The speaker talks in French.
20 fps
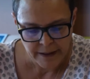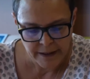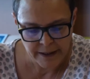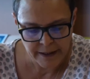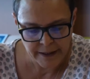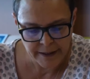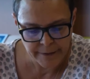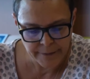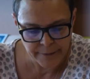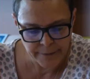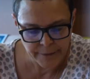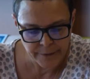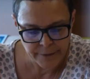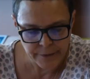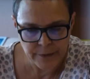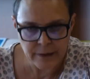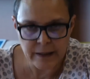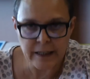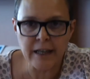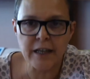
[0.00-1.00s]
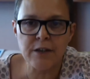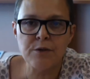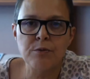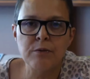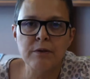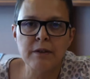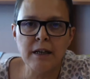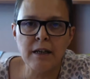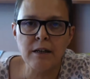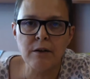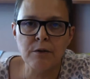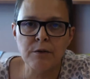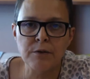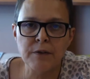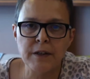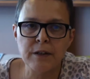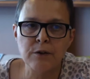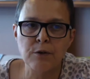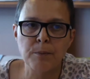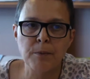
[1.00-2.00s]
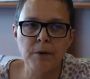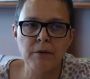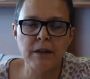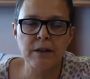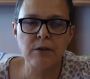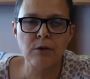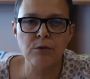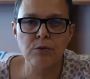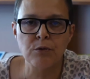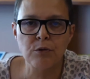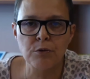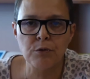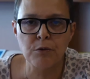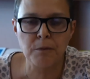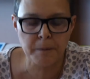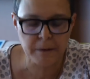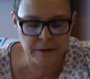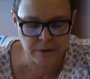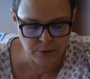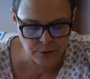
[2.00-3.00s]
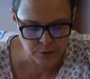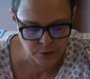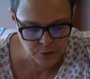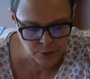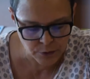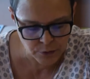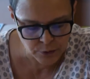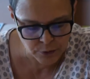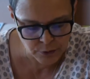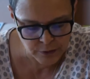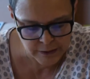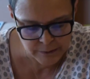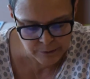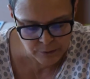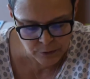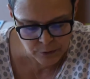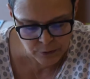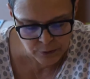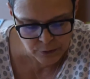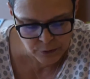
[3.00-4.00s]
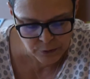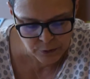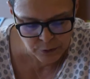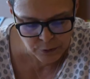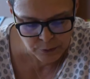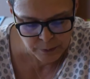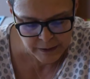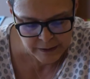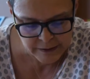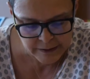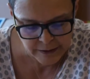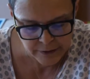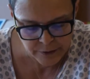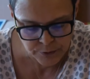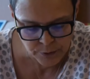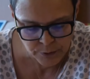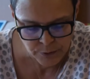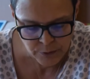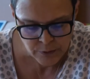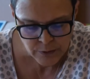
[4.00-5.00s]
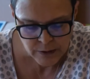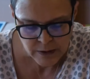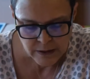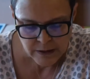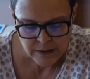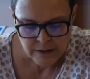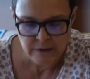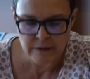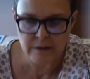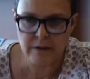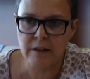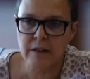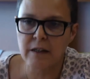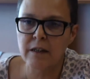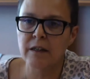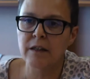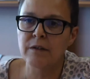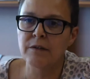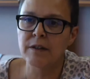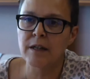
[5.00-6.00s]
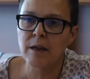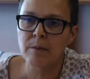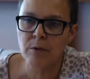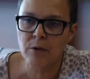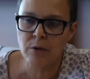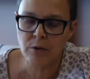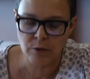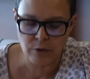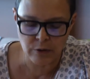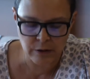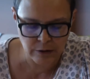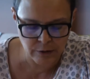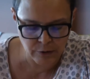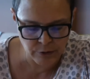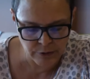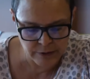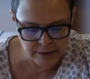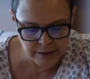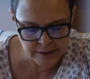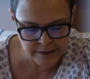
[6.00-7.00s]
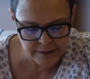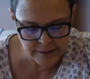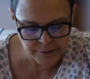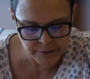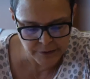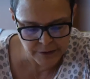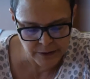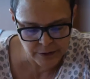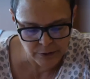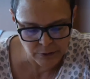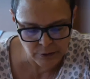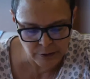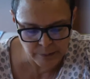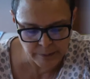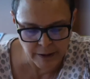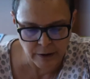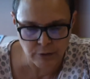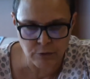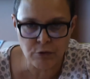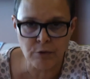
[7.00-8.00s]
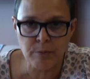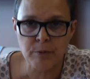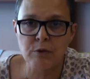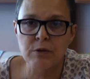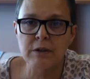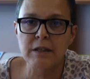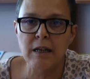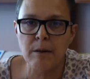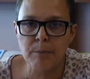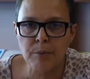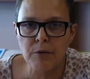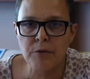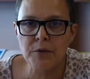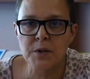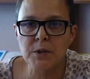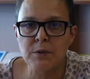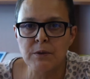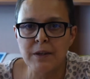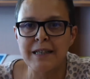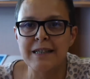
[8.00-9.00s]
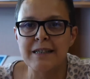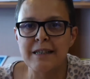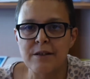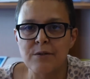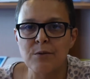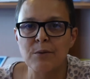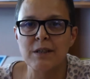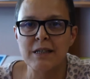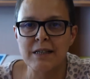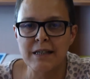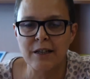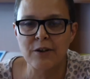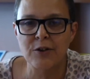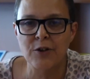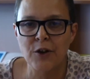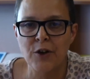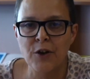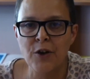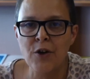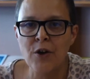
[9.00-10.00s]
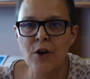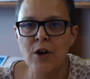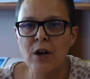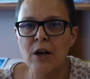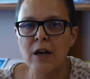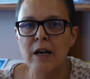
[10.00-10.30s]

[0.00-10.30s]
Et euh, les résultats en fait que peuvent attendre une entreprise de, ce type de, de prestations, c'est évidemment le, la définition des parcours, mais aussi la professionnalisation des acteurs,